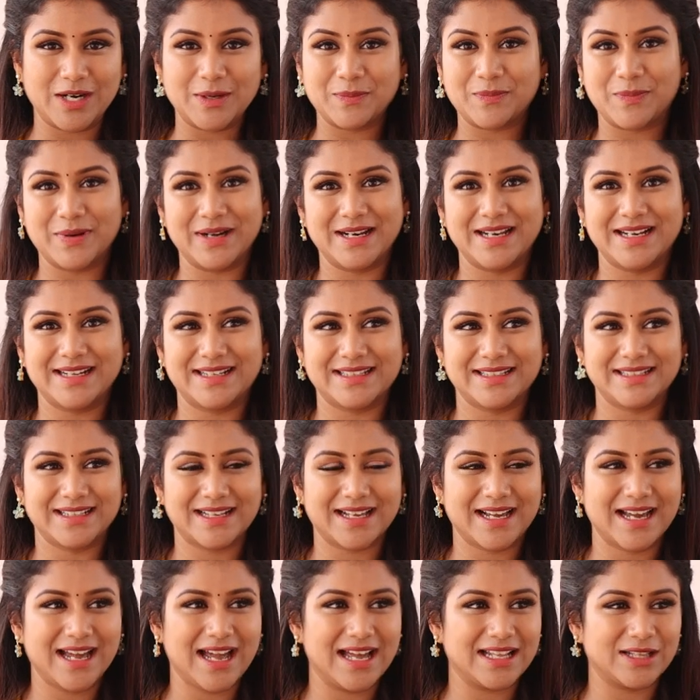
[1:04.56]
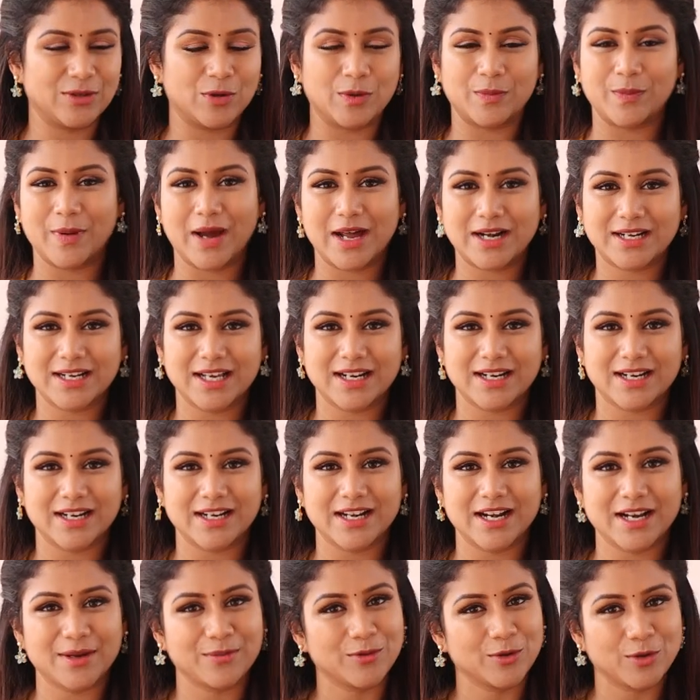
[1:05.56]
ஒர்க் பண்ணிகிட்டு இருக்கேன் அது ஒரு பாட்டாக
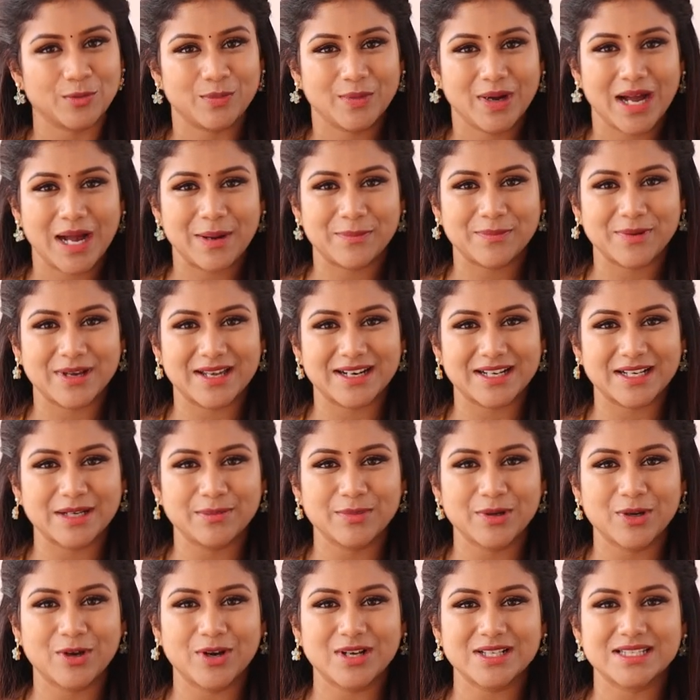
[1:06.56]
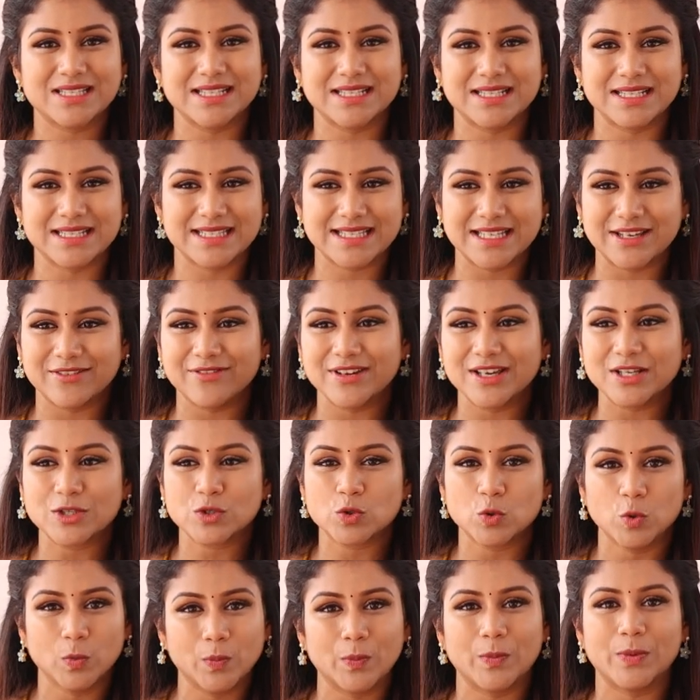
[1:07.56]
இருக்கேன்னு நினைக்கும் போது ரொம்ப ஹாப்பியாக இருக்குது பிகாஸ் இட் இஸ் கிவிங்
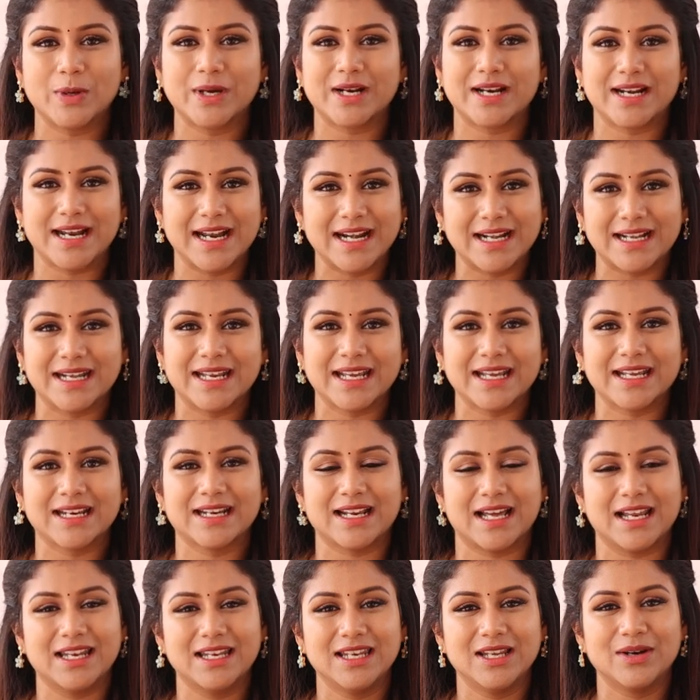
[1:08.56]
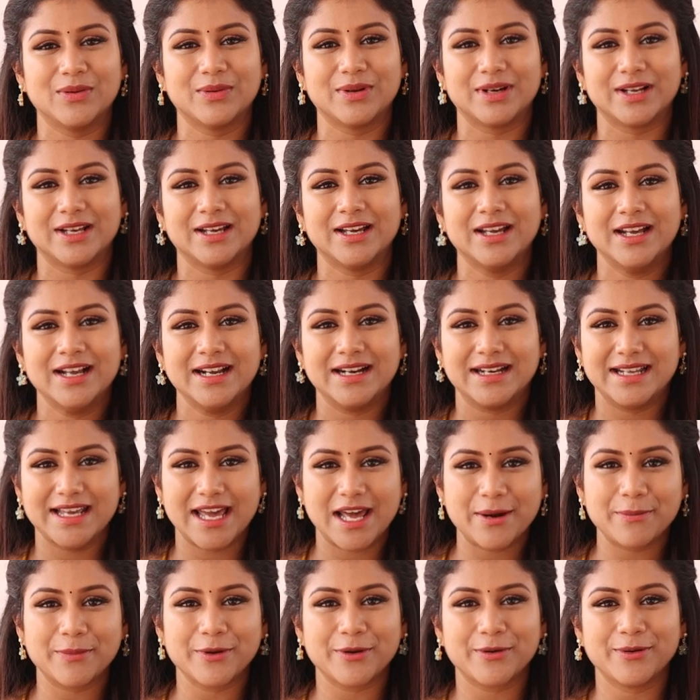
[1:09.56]
சூப்பர் ரேட்டிங் நல்ல ஒரு
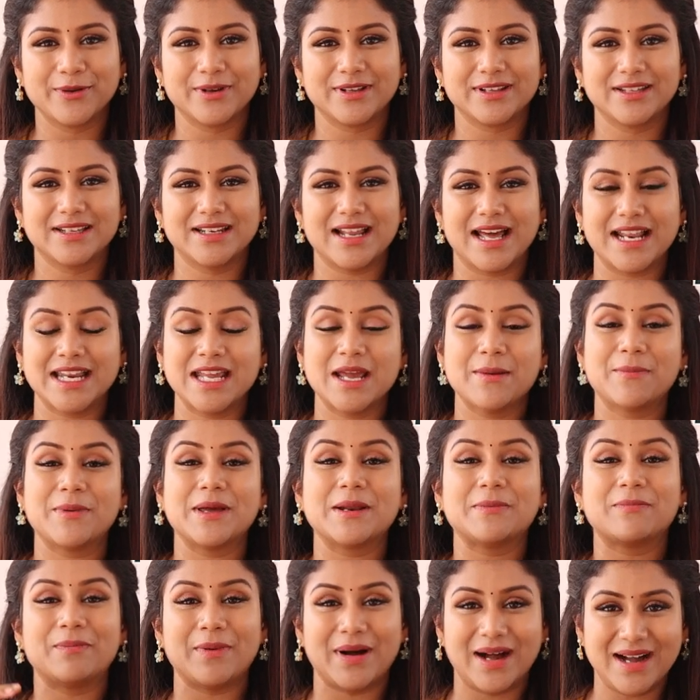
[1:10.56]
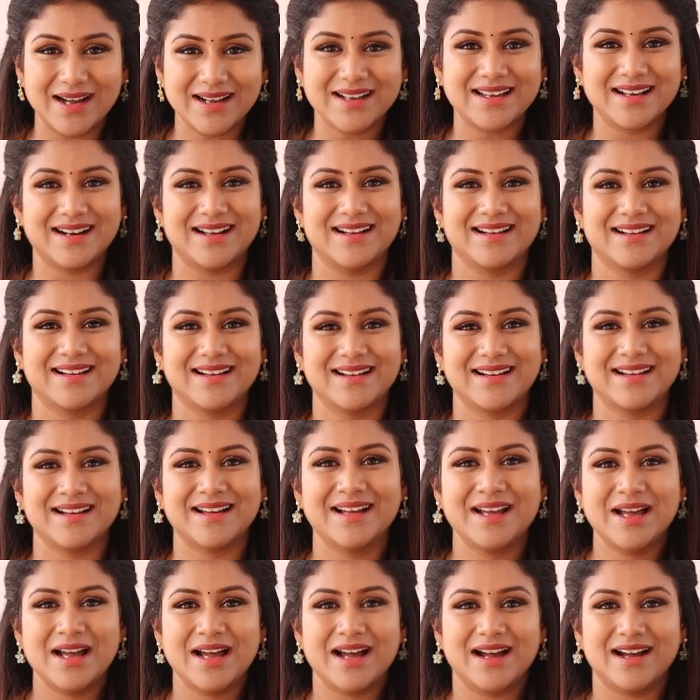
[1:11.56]
டிஆர்பி கொடுக்குது நிறைய பேர் பார்க்குறாங்க
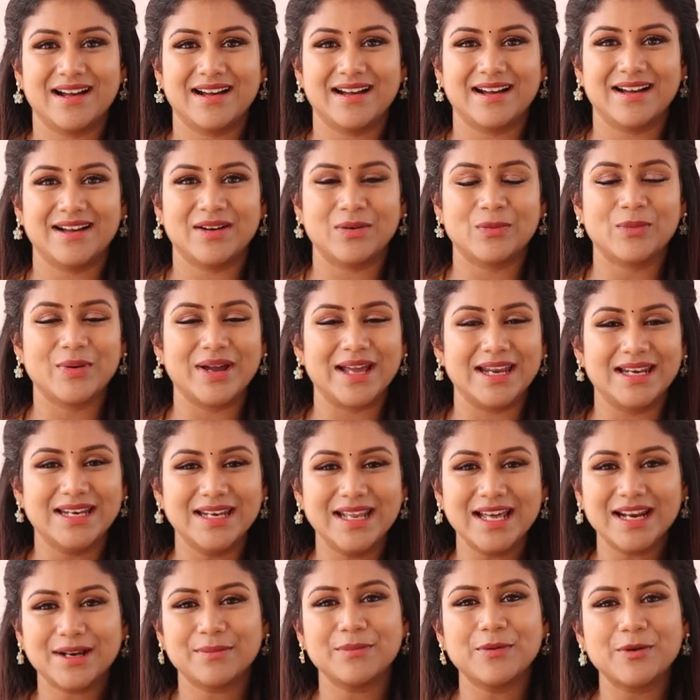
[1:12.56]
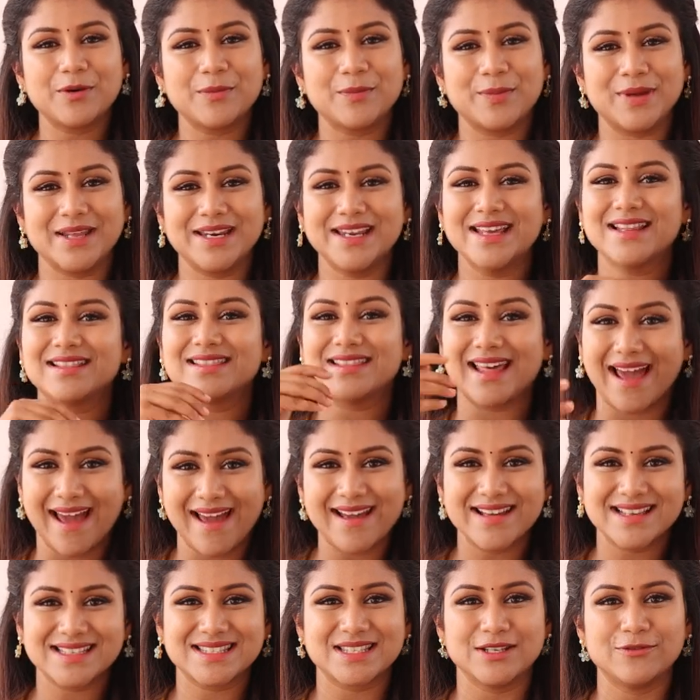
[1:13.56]
உங்கள் எல்லாருக்குமே ஒரு பெரிய
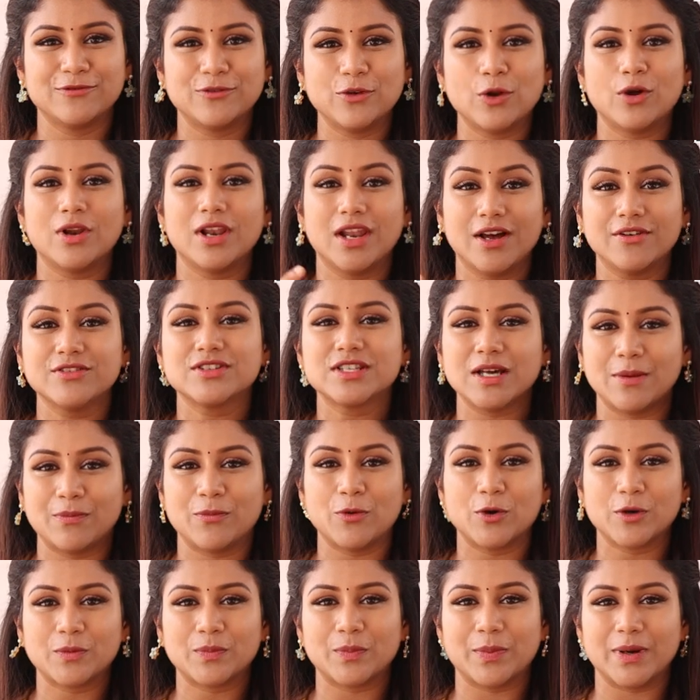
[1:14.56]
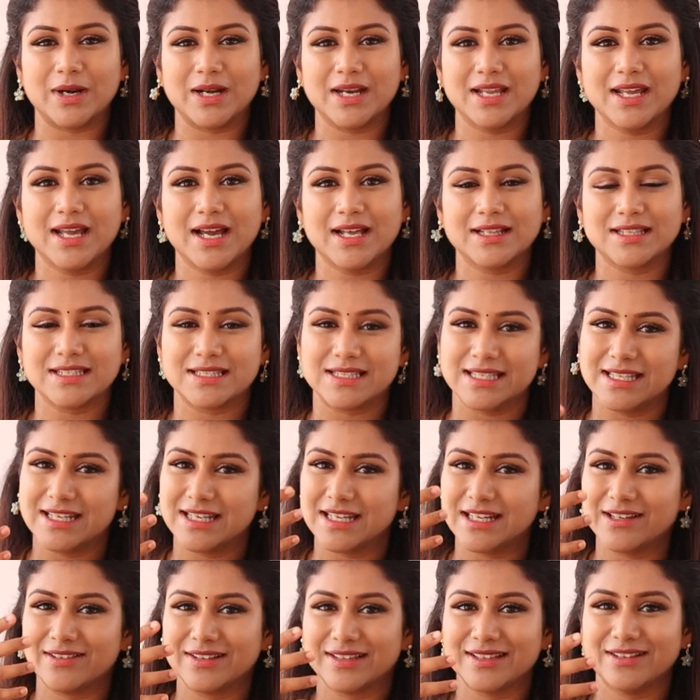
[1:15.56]
தேங்க்ஸ் இவ்வளோ லவ் சப்போர்ட் பண்ணி அந்த
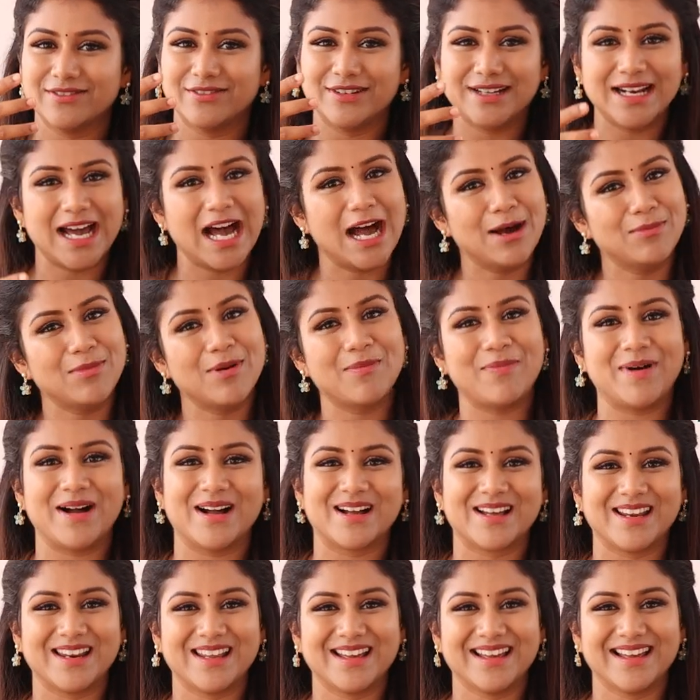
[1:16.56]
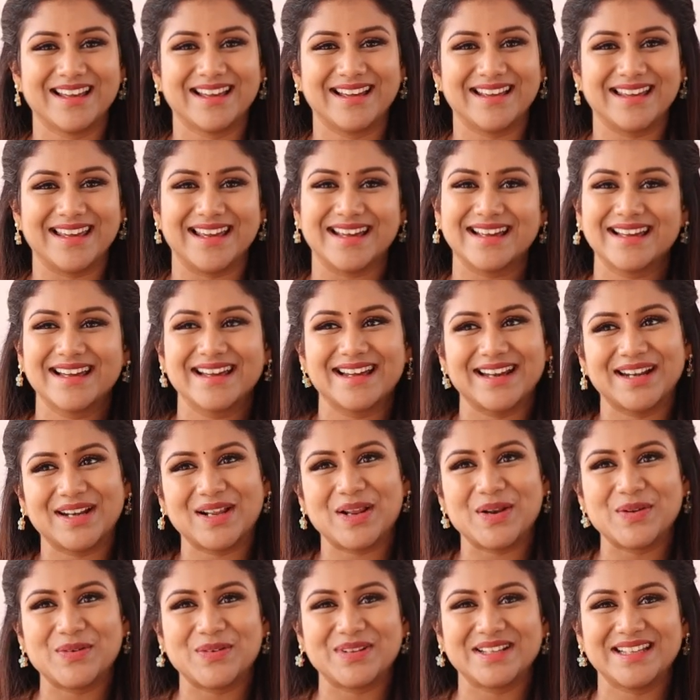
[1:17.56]
சீரியலை வந்து விடாமல் பார்க்குறீங்க எங்கே
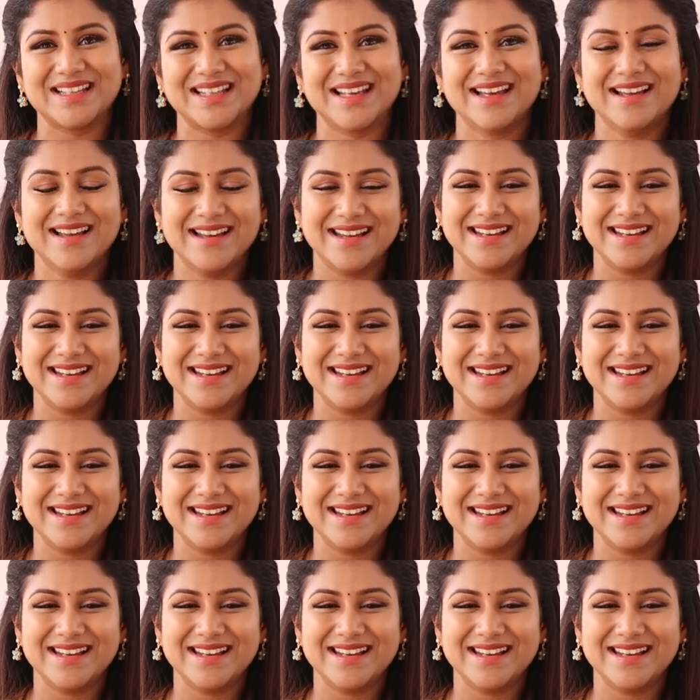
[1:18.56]
கேட்டாலும் வந்து